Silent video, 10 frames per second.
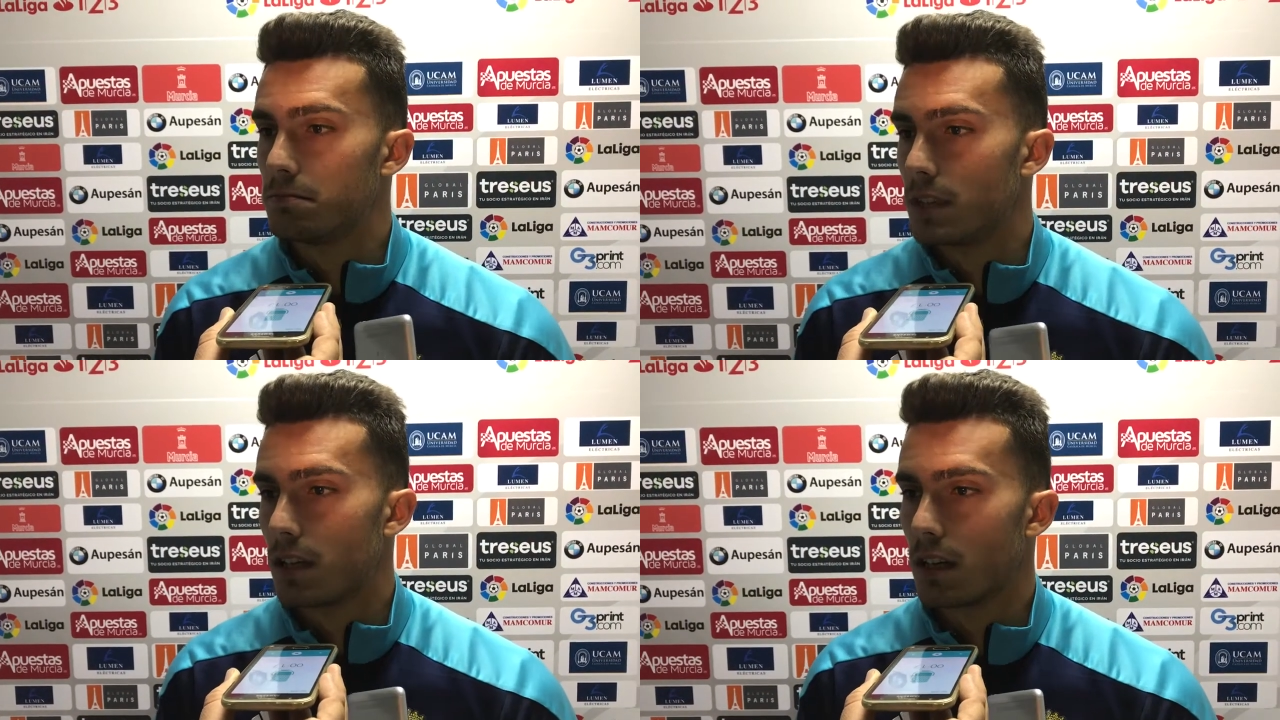
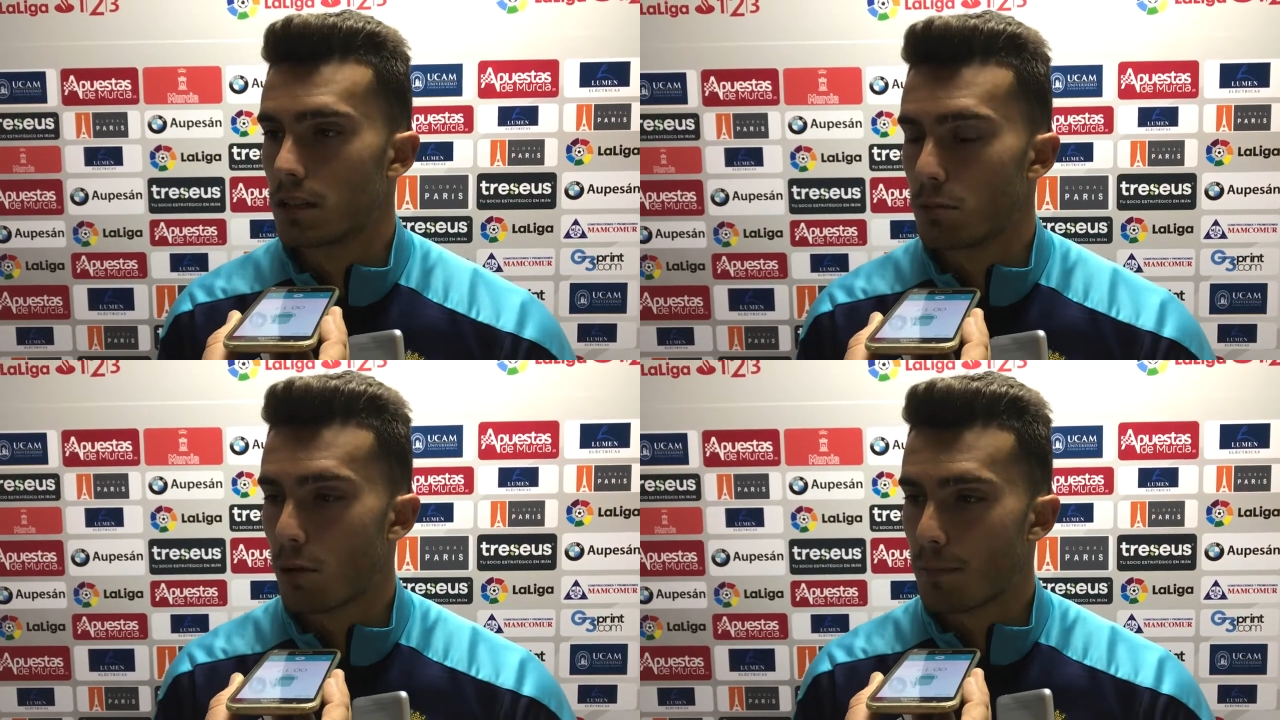
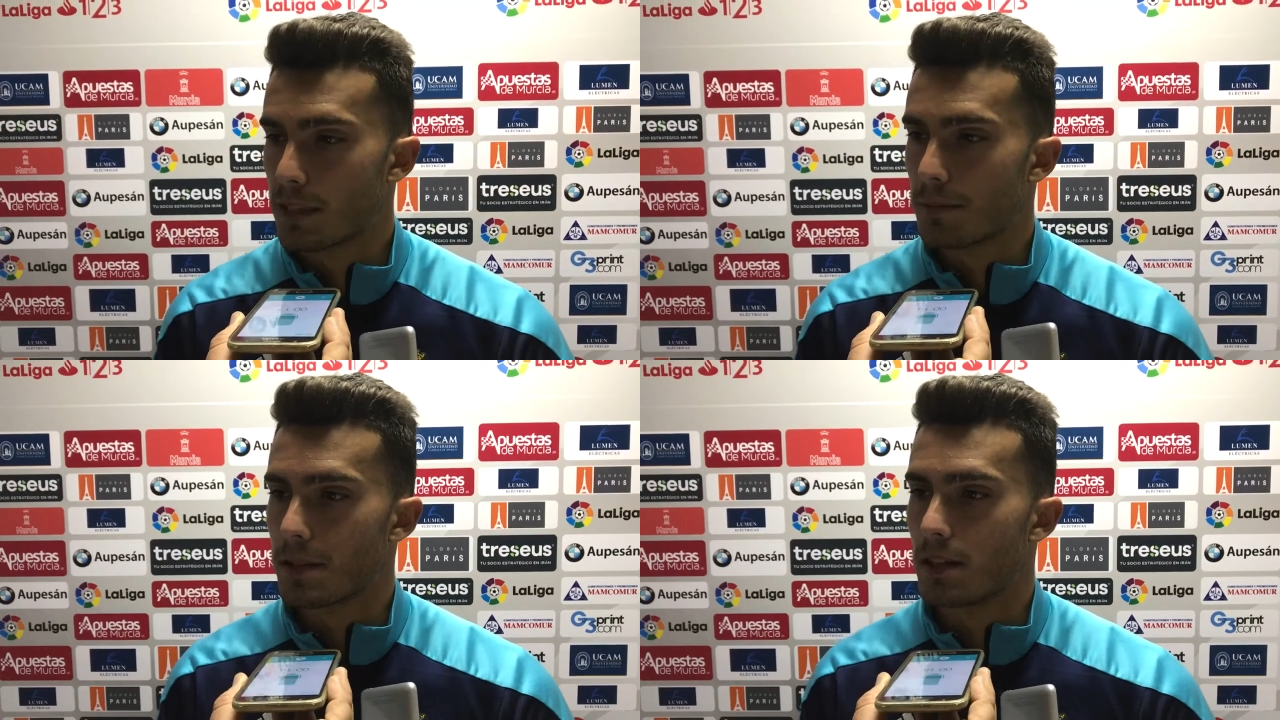
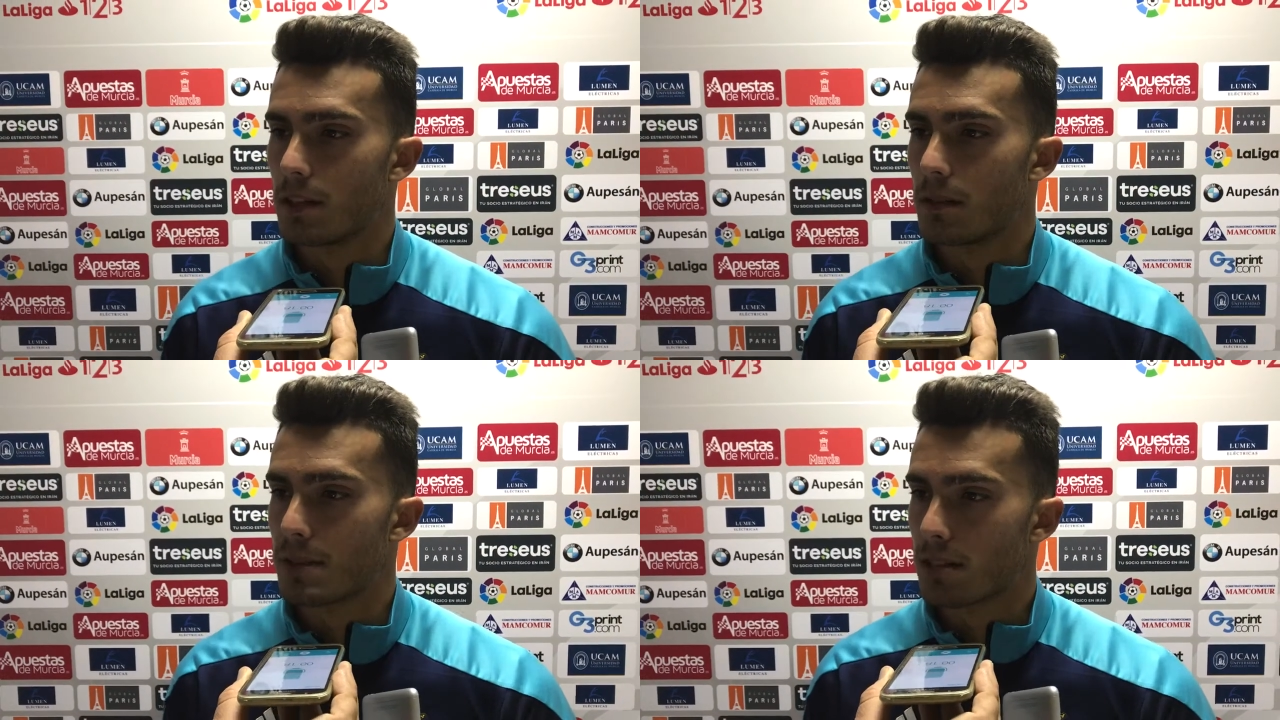
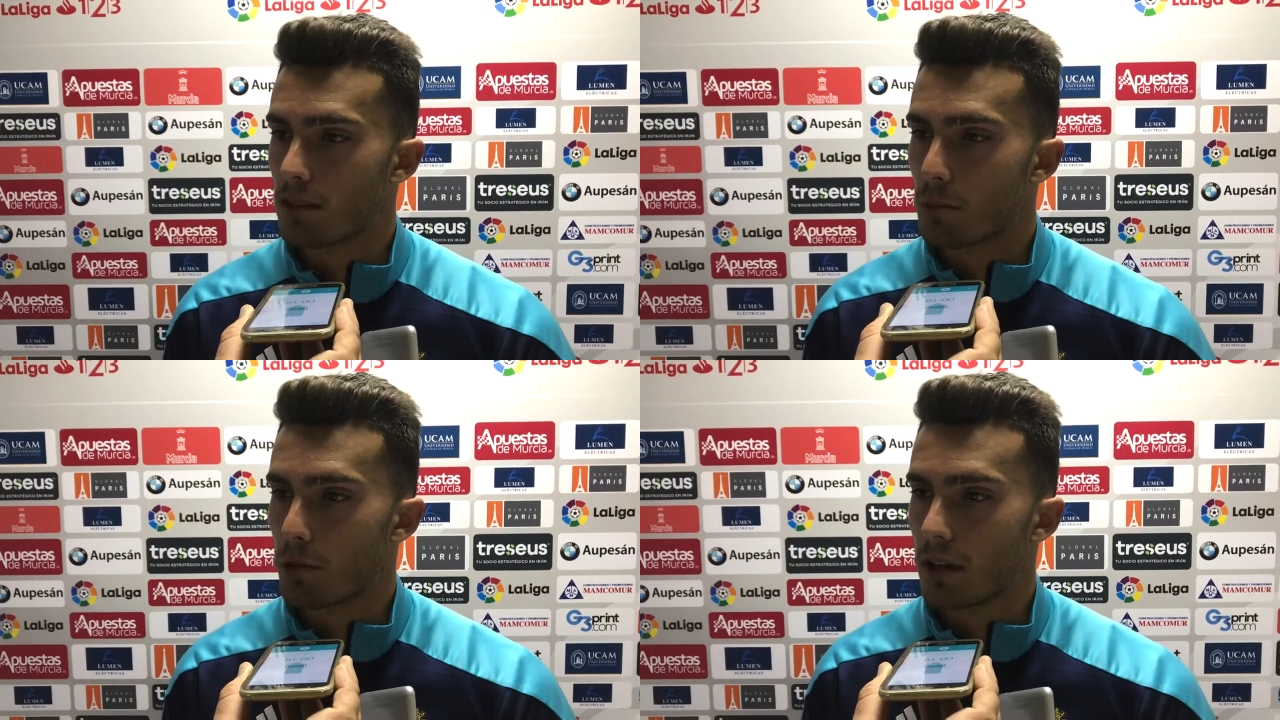eh, me,
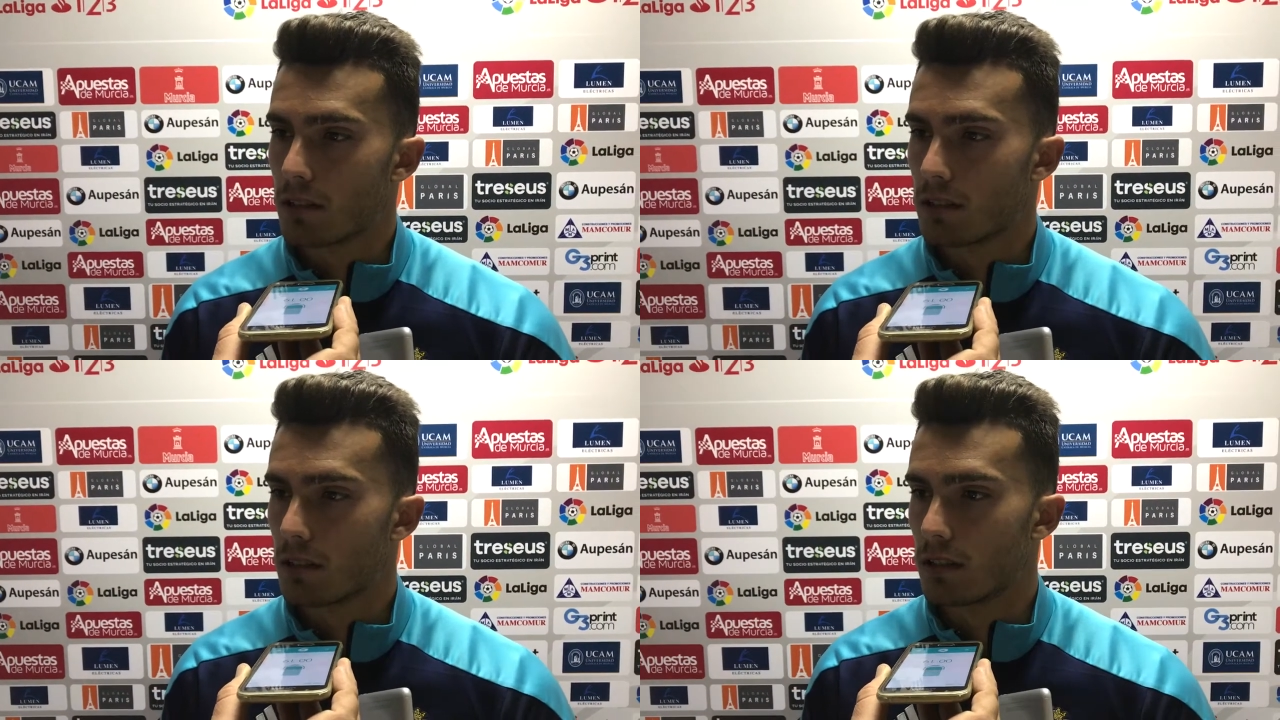sentí muy bien
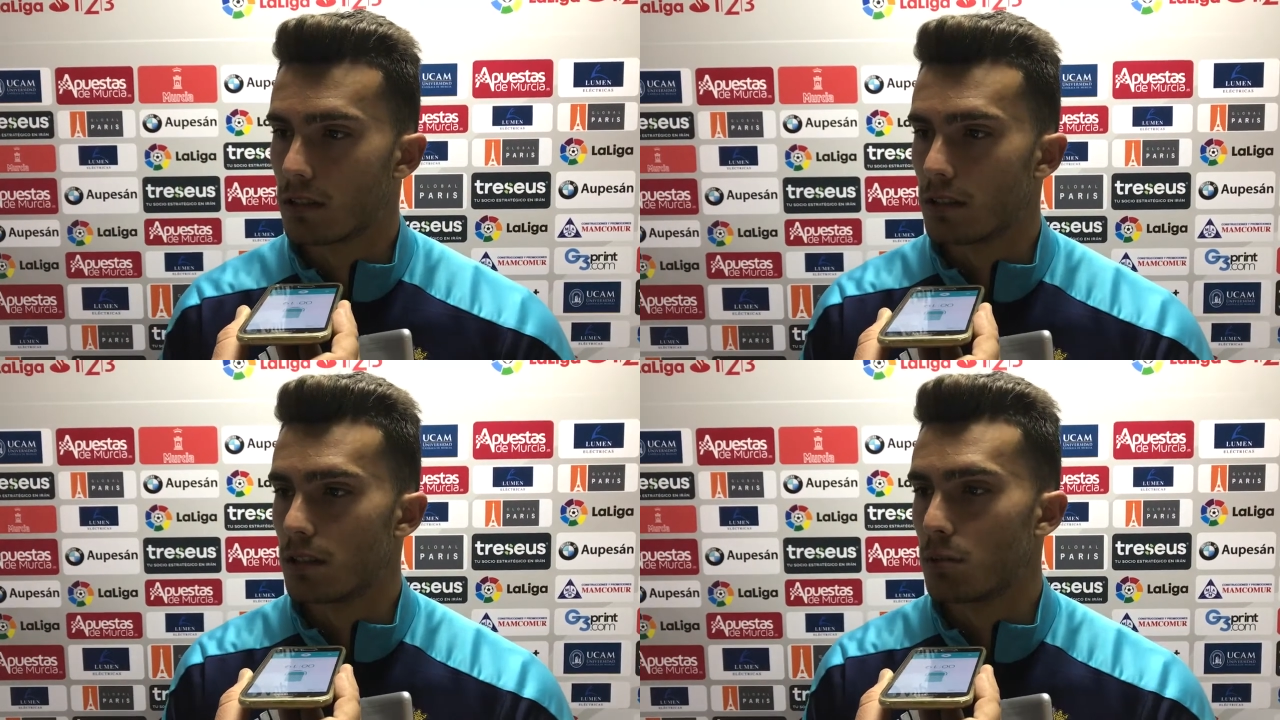
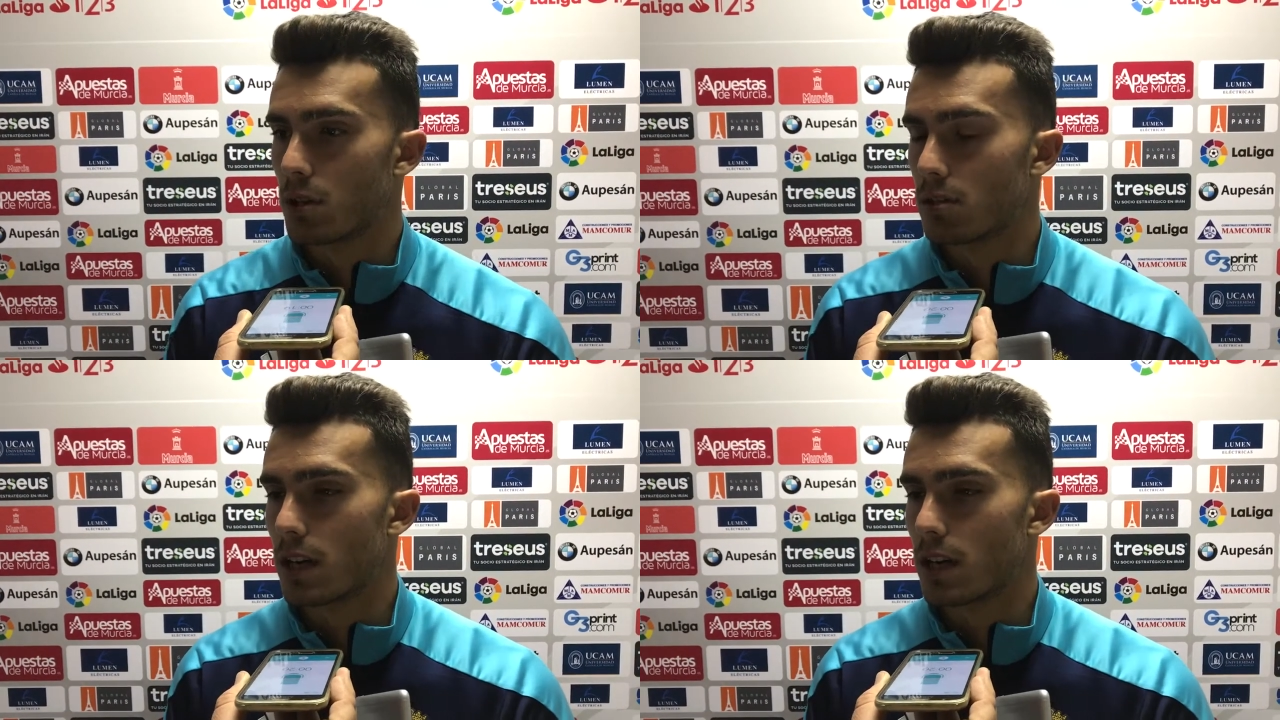y bueno,